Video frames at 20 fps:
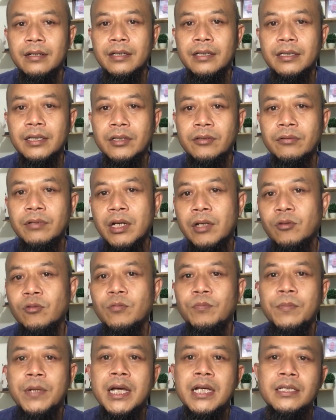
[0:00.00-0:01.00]
Kita sudah
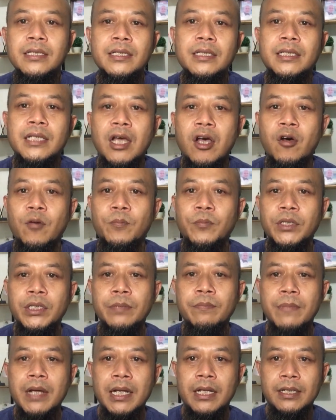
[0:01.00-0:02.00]
kupas, kita
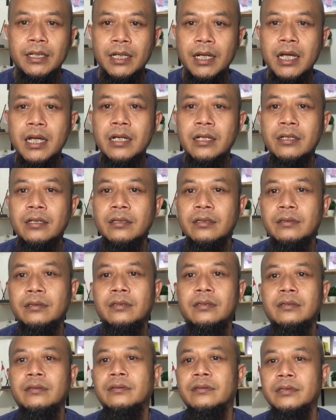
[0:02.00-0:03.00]
optimalkan,
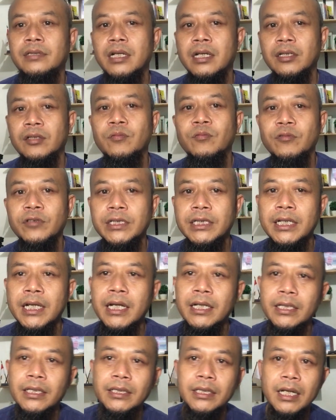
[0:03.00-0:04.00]
dan
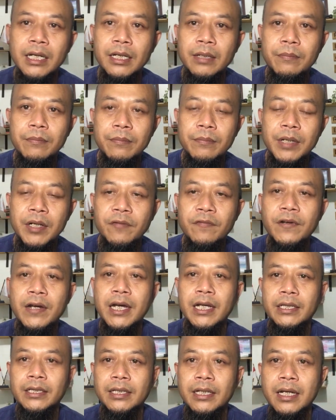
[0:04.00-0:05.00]
kemudian kita
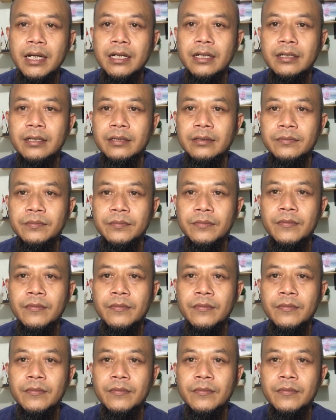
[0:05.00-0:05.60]
manfaatkan